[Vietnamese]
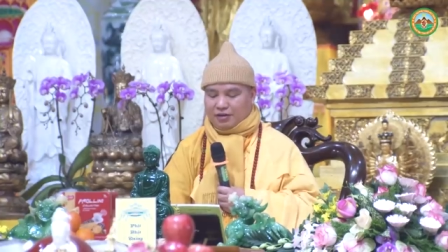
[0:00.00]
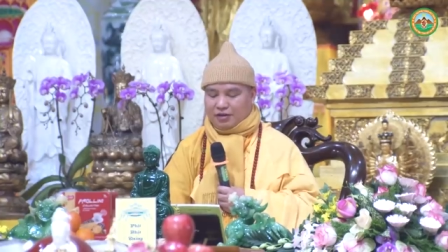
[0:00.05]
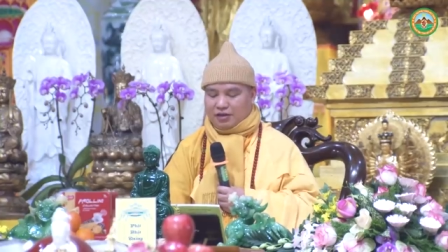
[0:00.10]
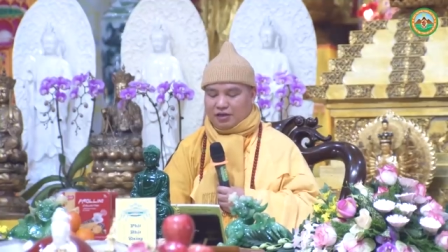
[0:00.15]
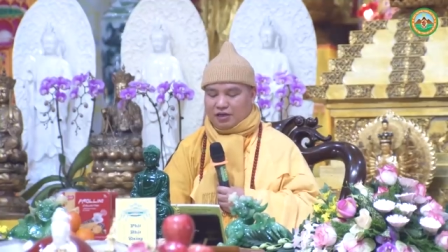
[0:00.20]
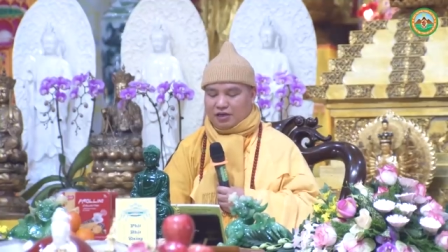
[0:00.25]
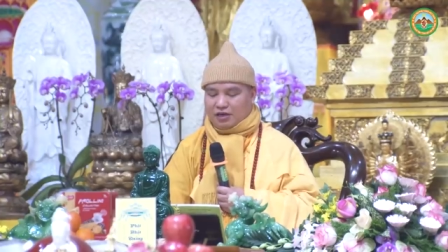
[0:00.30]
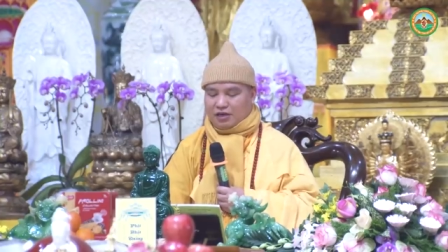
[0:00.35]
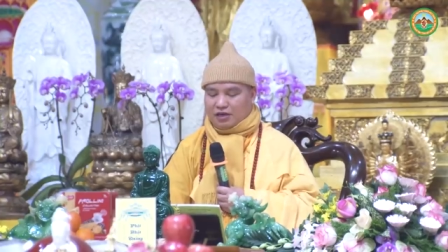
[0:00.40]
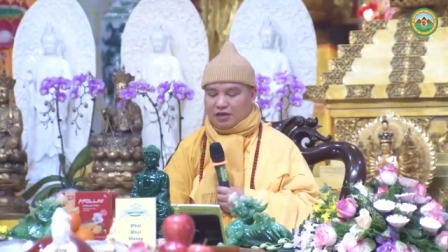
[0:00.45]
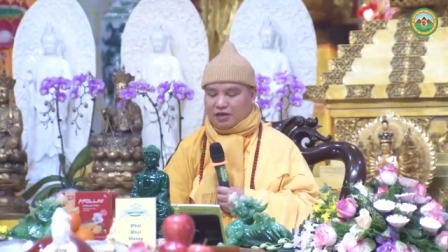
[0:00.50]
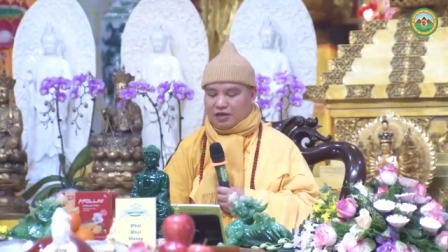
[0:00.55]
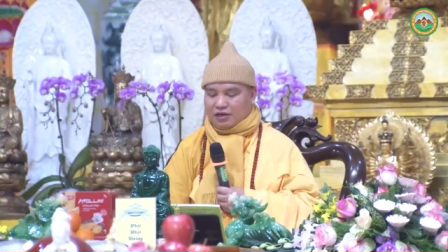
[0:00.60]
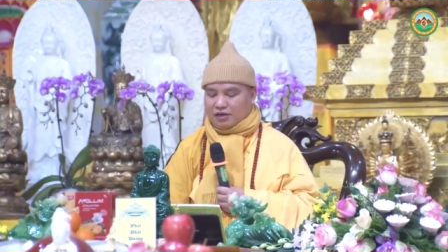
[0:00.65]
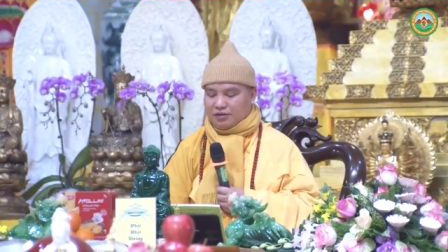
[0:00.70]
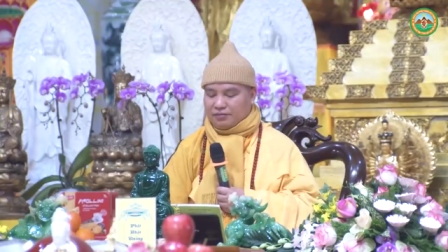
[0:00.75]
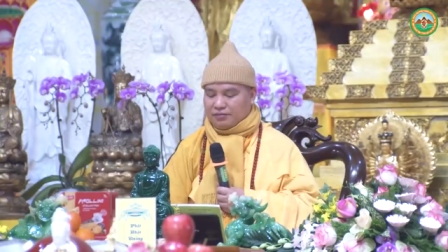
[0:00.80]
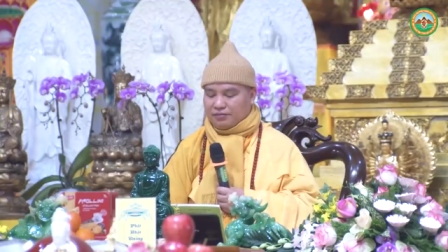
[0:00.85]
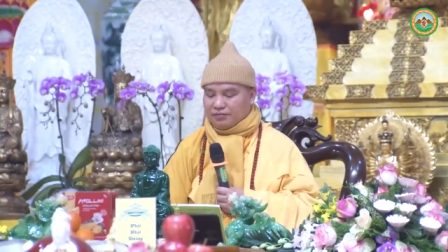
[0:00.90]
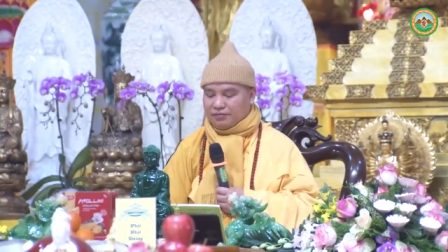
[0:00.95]
à,
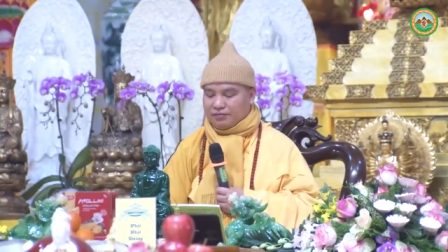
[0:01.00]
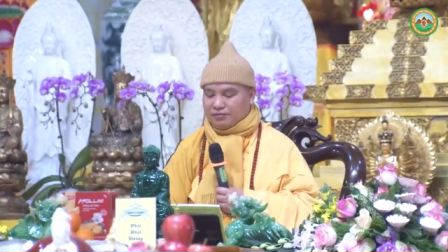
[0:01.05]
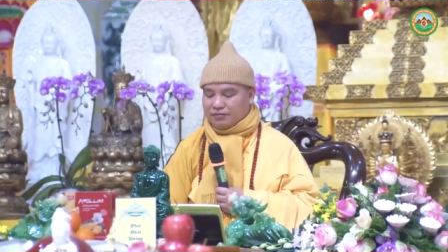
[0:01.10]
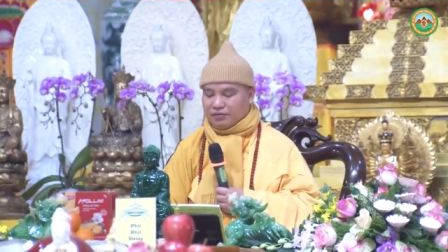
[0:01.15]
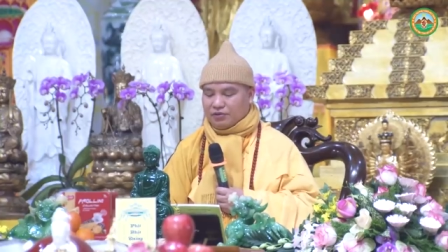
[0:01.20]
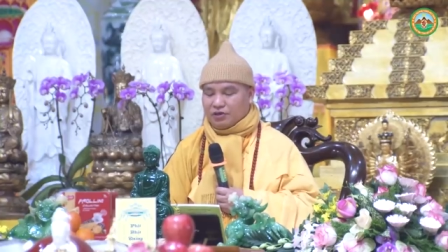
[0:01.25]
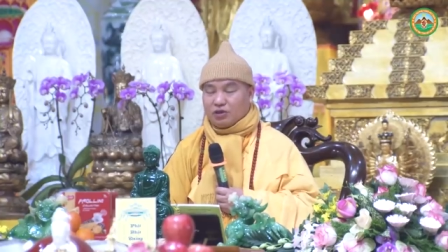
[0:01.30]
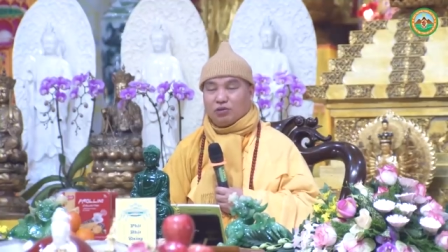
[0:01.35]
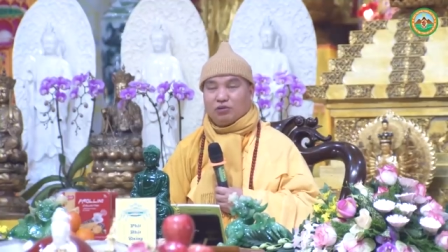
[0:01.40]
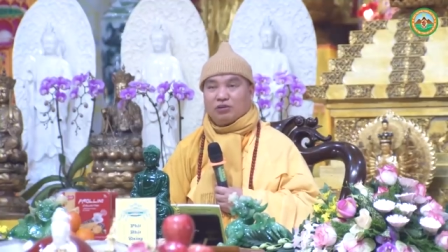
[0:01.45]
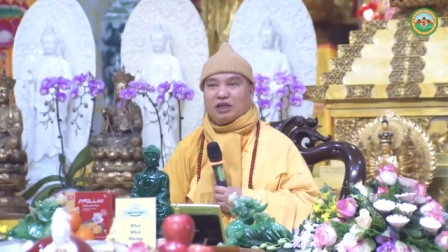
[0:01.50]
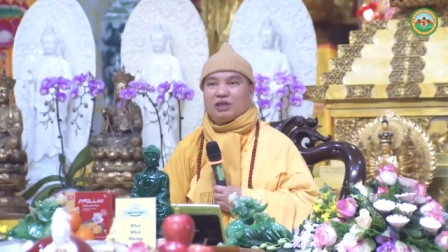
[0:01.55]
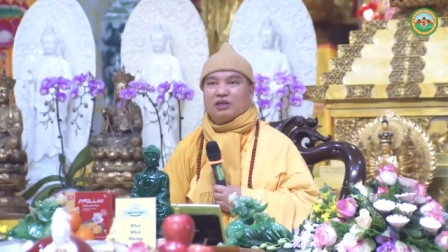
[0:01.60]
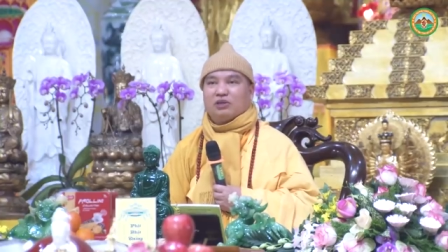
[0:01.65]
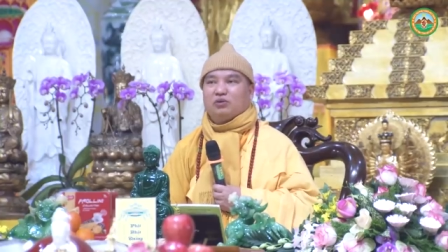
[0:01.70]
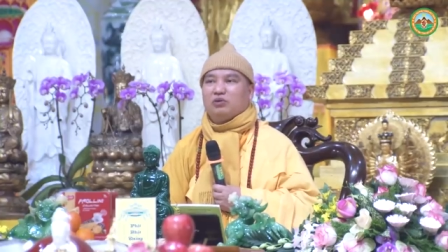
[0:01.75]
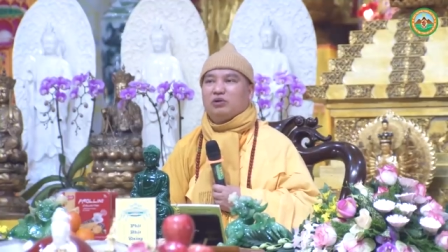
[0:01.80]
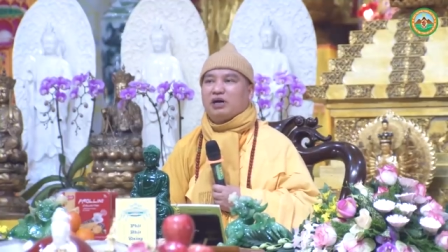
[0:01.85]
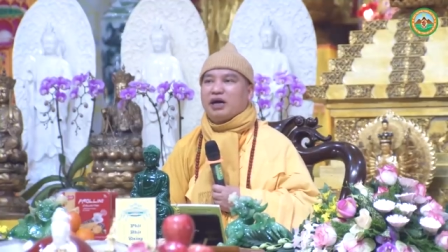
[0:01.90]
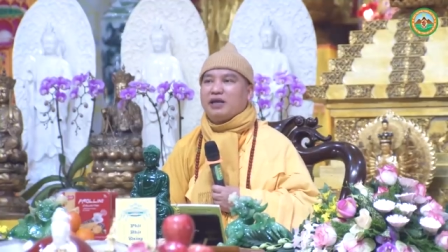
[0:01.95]
chúng ta
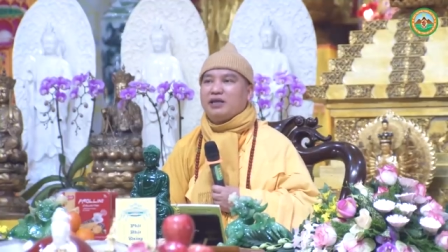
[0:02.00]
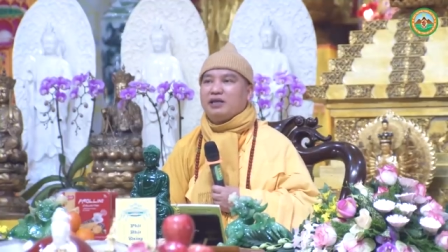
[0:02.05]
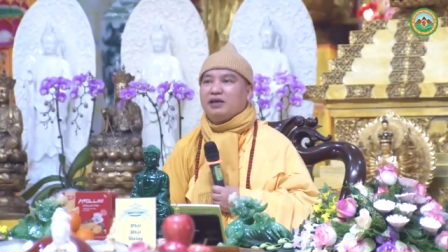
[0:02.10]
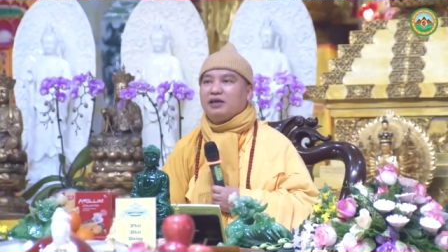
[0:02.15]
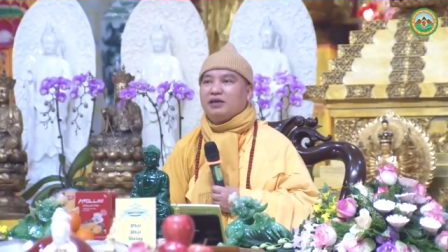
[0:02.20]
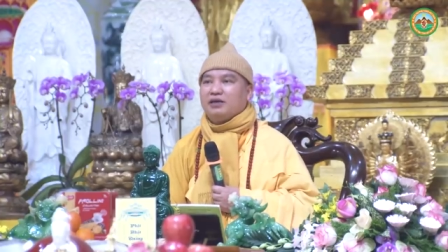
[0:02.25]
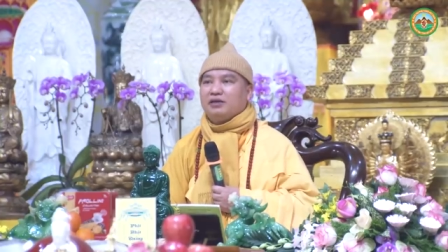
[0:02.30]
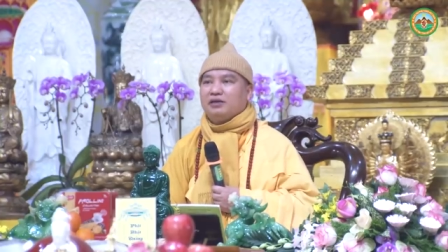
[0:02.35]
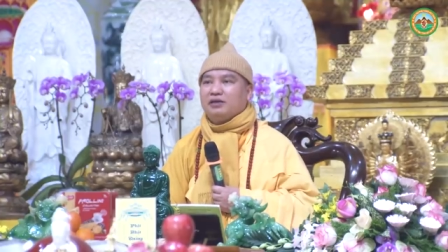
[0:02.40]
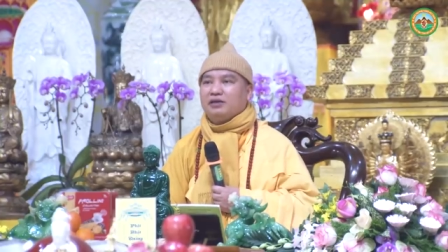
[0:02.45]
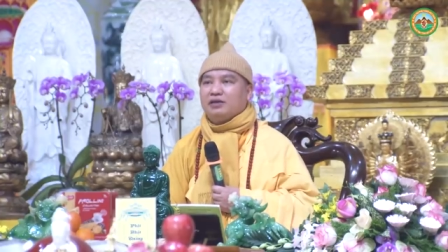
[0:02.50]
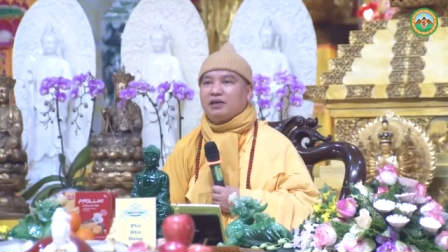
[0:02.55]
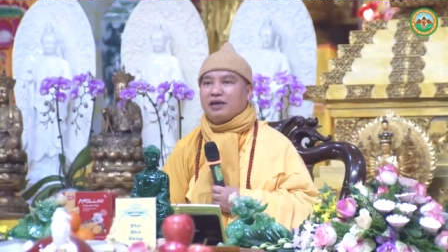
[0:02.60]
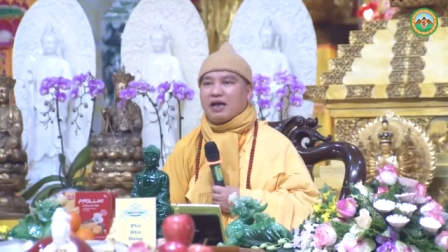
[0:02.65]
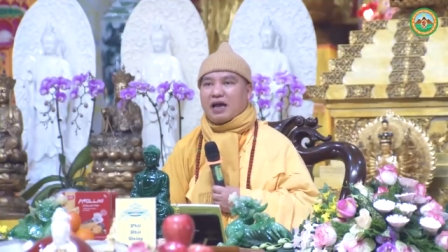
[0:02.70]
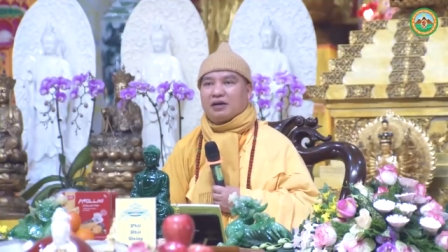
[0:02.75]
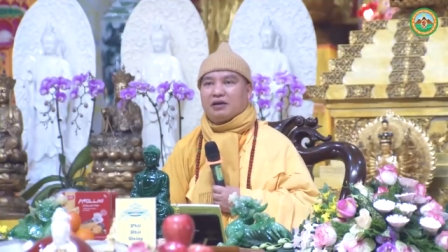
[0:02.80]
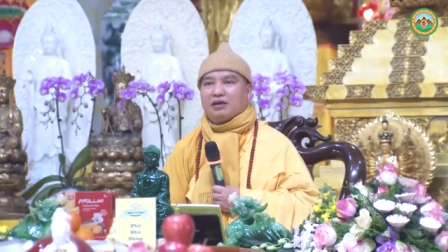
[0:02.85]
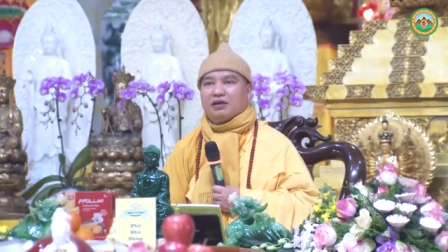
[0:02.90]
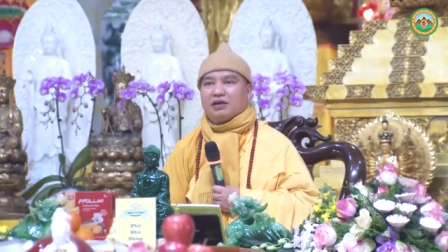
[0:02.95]
tu hành chưa
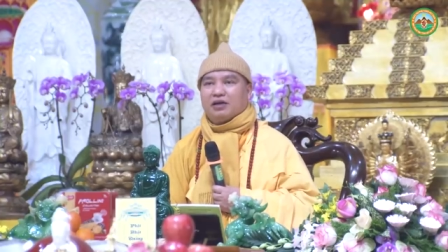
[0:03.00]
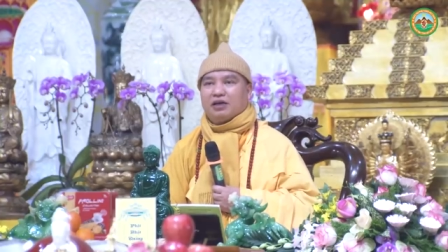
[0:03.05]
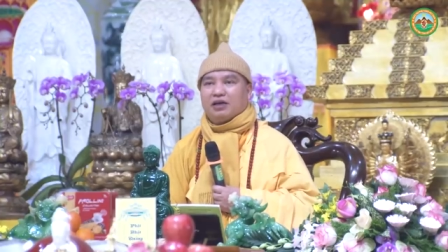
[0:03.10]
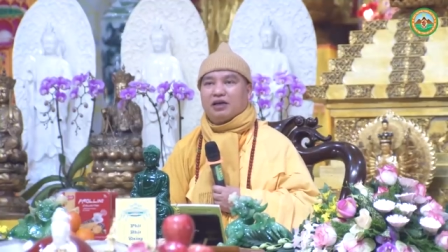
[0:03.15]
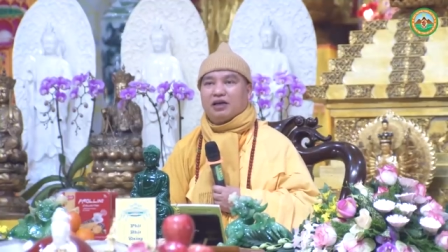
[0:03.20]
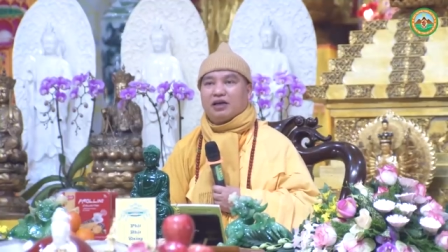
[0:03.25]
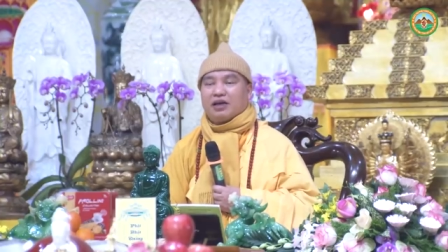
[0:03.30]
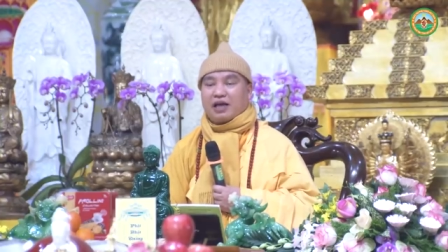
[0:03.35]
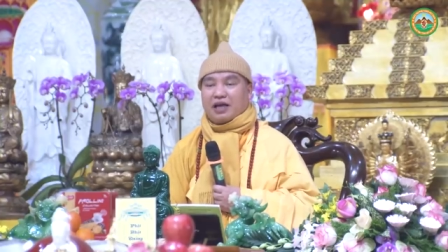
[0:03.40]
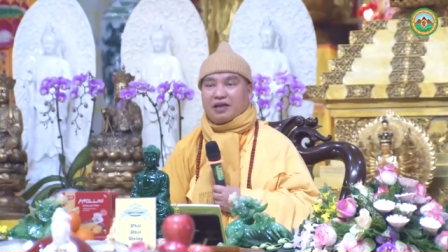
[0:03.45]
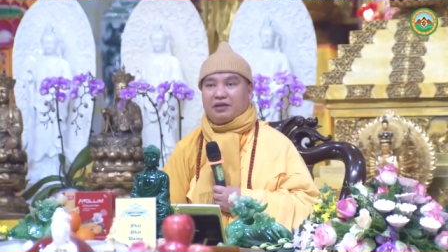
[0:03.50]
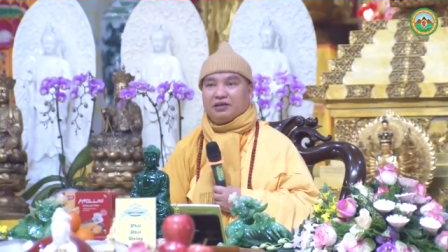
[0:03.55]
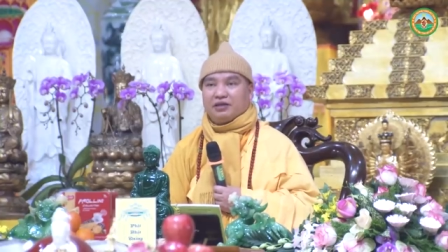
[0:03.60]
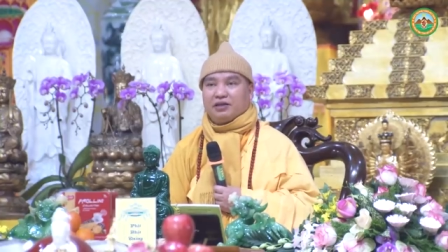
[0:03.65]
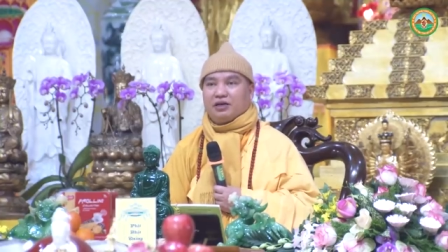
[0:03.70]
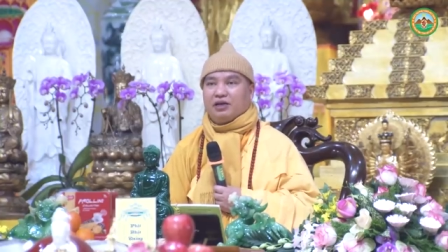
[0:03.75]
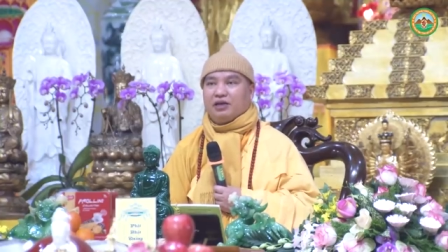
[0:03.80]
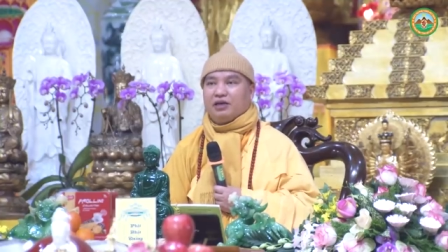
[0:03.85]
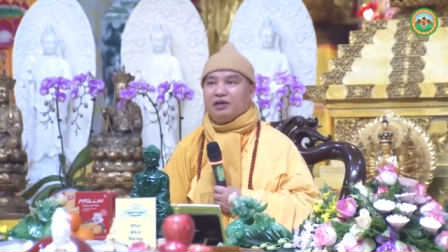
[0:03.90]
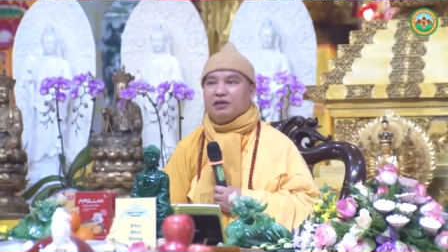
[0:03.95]
đạt được đến cái cảnh
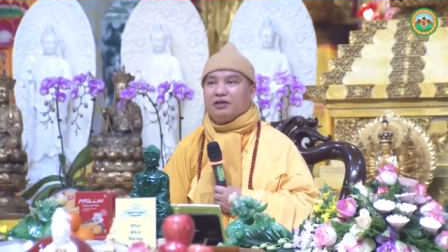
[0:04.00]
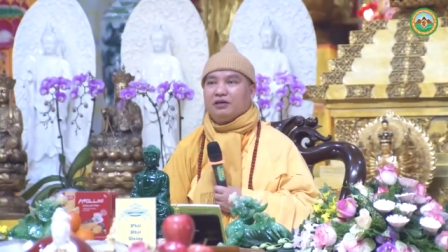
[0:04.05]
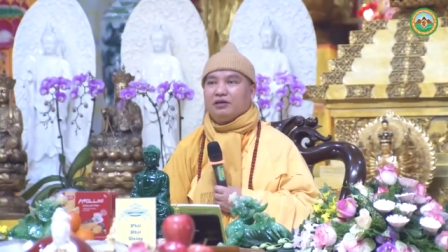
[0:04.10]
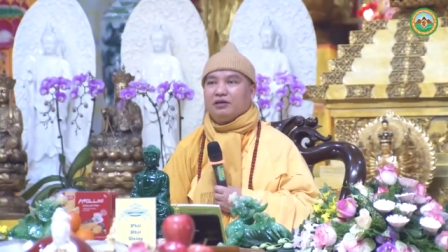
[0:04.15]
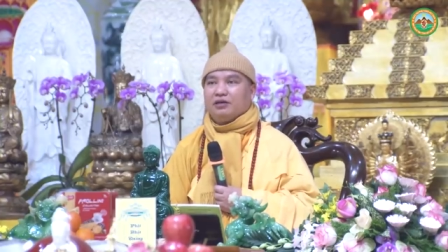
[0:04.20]
giới